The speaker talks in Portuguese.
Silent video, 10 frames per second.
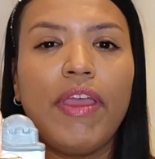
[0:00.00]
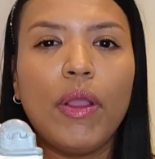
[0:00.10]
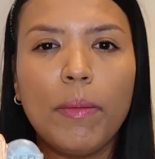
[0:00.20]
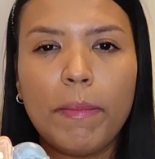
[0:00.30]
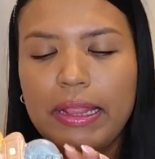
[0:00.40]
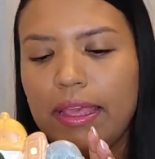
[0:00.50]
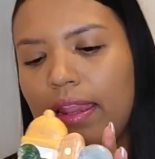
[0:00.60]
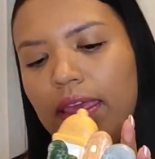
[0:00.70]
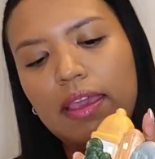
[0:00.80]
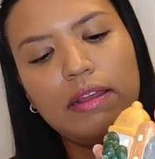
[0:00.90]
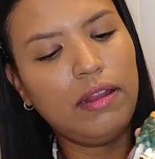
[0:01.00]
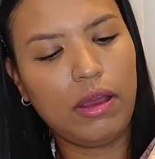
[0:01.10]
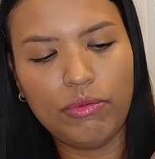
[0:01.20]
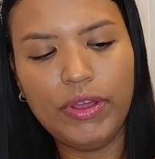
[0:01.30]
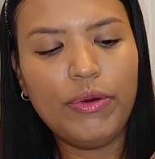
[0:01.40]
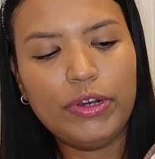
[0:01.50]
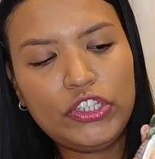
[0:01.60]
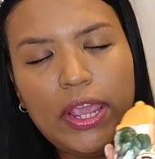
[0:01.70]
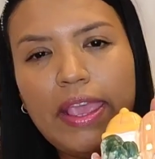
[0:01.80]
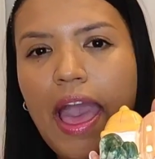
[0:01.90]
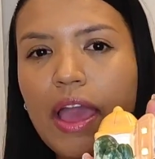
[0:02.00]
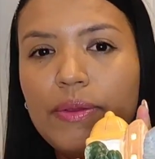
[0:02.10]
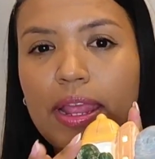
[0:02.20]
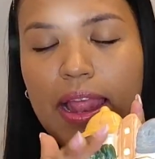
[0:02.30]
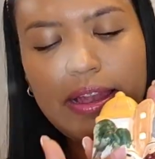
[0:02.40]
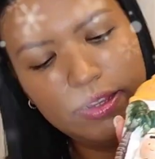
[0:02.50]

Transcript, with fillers: vem com bateria, não. Eu não achei caro e ele é